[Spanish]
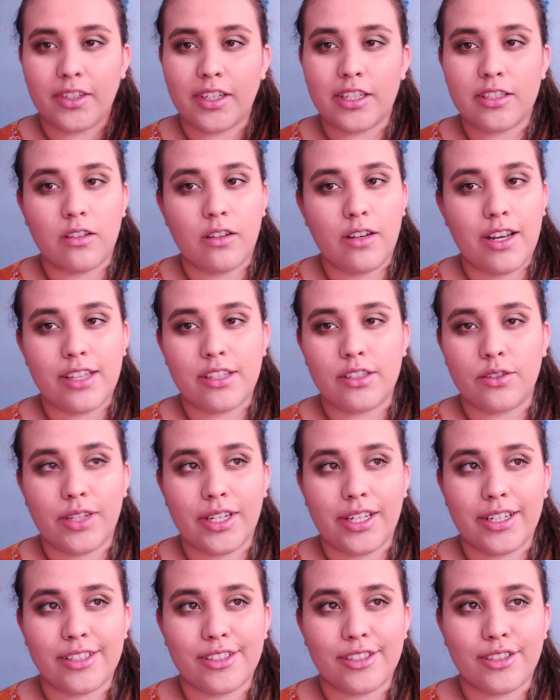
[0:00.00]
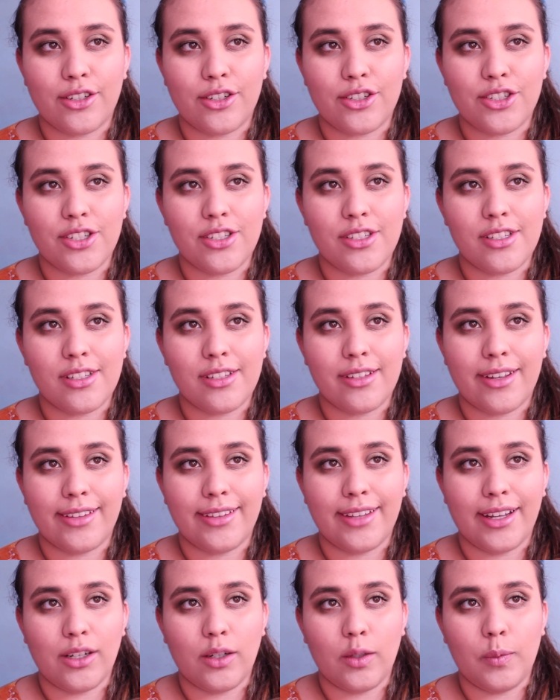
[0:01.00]
que son las únicas cushions que
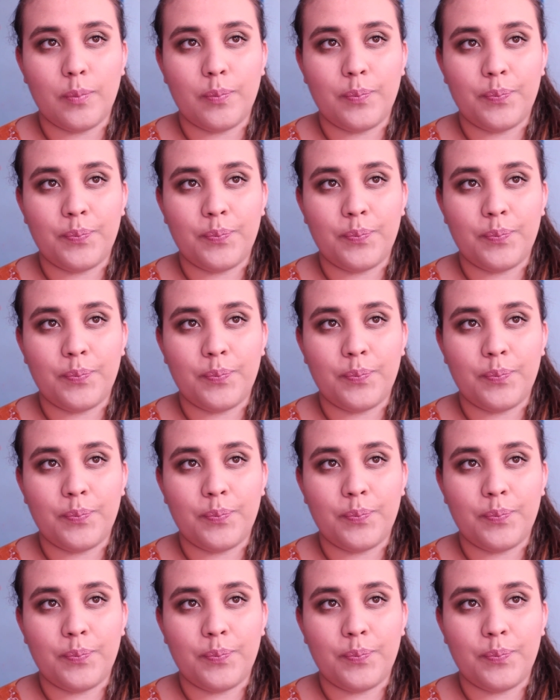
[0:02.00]
tengo